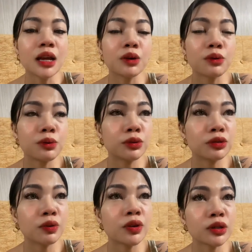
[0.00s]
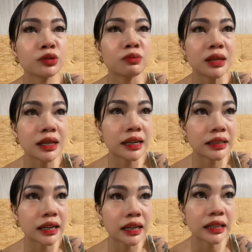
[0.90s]
Kung gusto ko lang sumikat
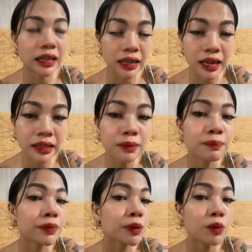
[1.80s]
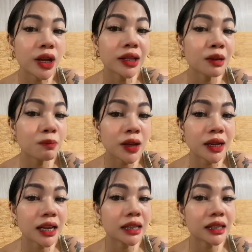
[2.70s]
agad-agad, pwedeng
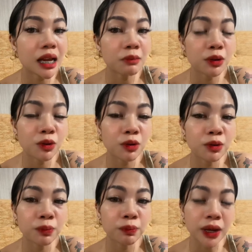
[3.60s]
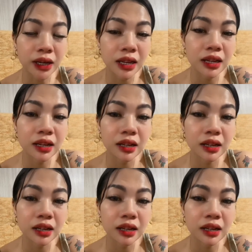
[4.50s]
pwede ang dami kong pwedeng